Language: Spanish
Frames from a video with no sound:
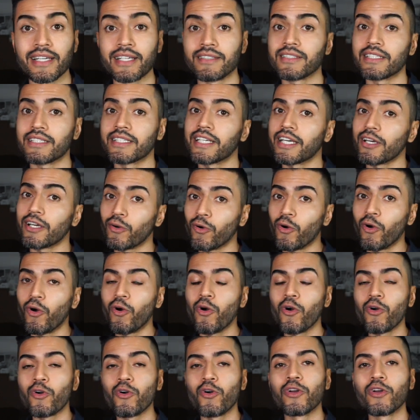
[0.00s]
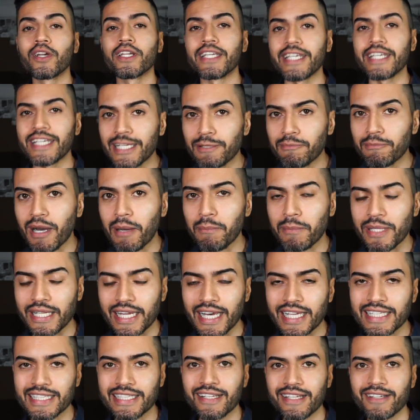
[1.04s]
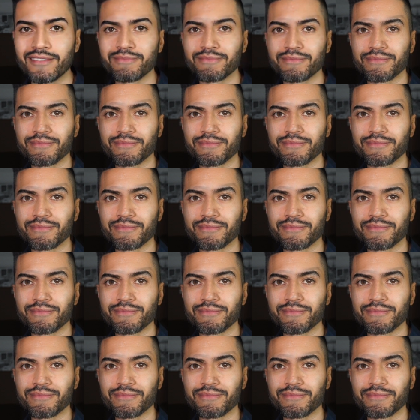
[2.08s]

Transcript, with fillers: Así que ojo con Irma Miranda.